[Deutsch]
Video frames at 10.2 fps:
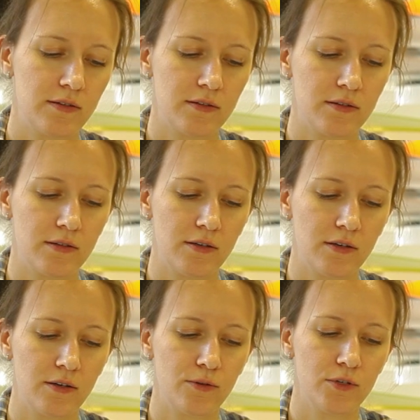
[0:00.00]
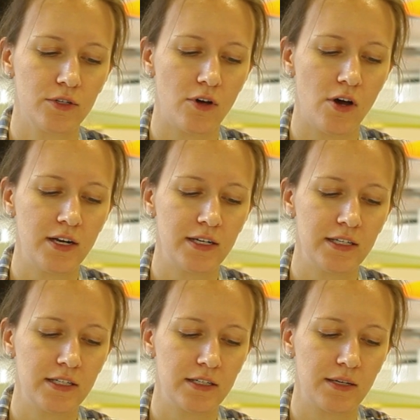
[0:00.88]
So, ruhig
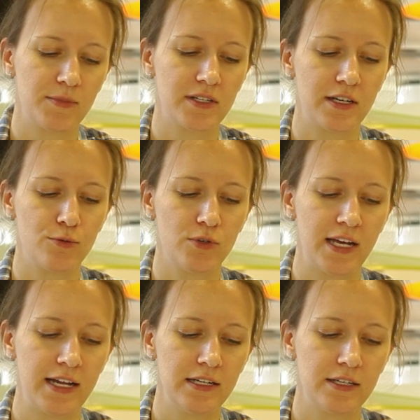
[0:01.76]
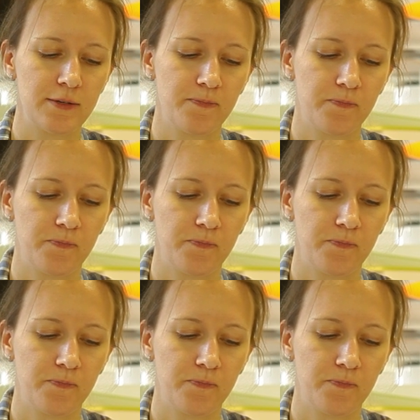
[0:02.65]
ordentlich, damit es gleich gut hält.